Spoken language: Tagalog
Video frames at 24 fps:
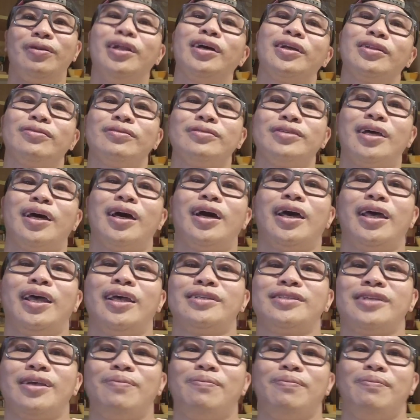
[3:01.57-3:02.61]
ko lang to sa
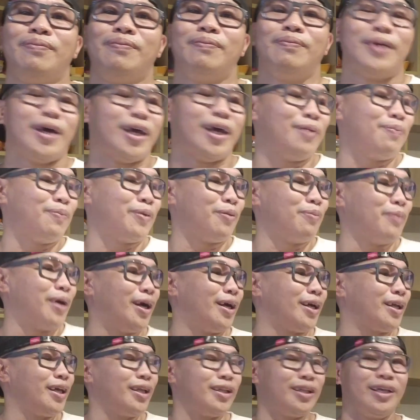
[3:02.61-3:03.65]
SM
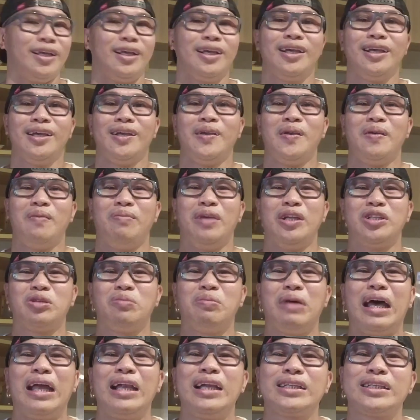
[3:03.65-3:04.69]
Hypermarket eh. Medyo
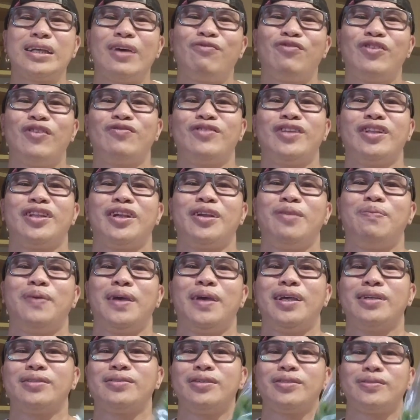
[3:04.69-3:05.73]
mahal siya, 53
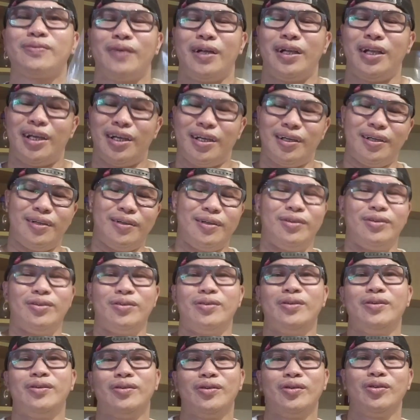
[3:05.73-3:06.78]
pesos, walang
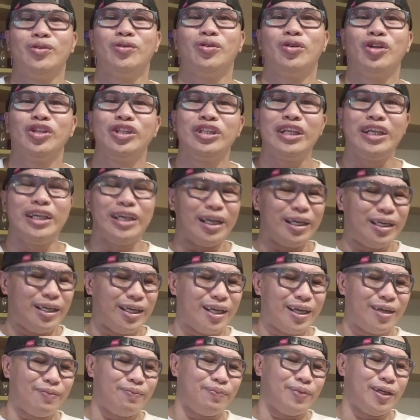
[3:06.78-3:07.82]
yung kontian
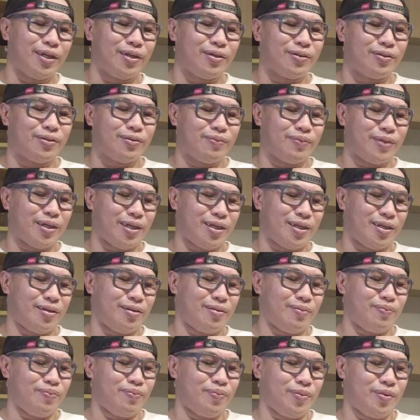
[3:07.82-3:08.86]
lang, pero
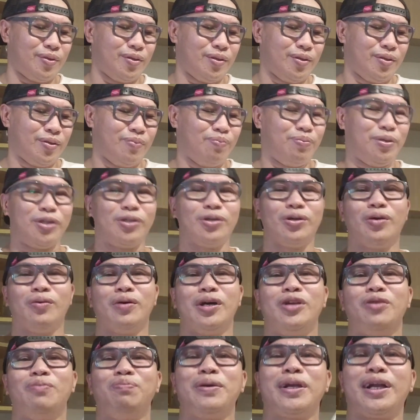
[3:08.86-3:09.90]
mga pito,
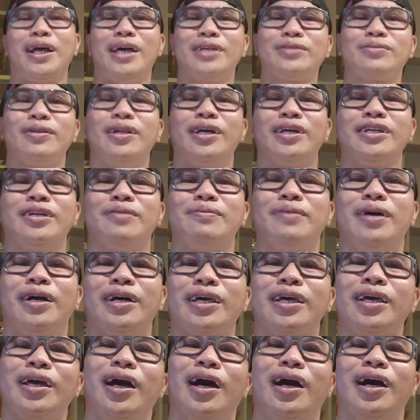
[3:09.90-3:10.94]
walang piraso lang naman
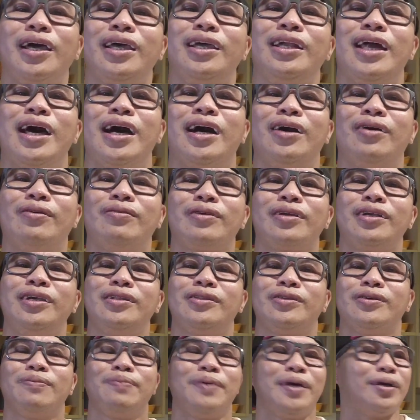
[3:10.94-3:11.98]
ang kailangan ko
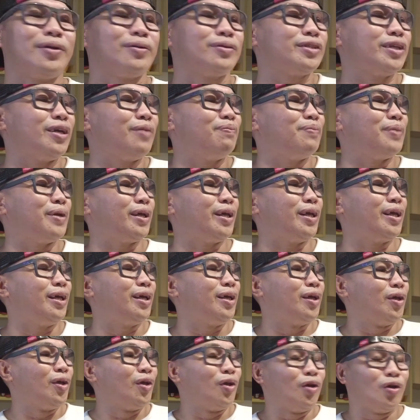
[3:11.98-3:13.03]
rito. Pero syempre,
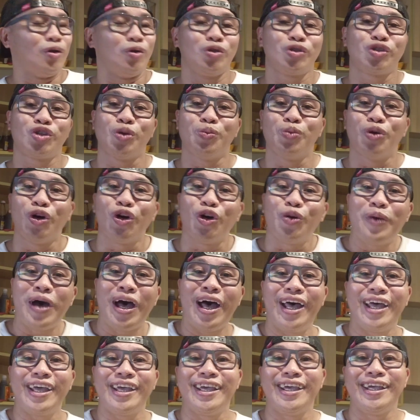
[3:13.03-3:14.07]
gusto mong
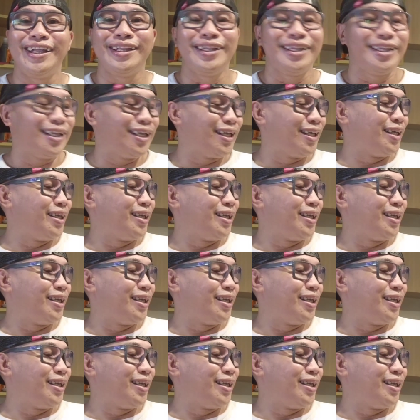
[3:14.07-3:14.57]
kumain,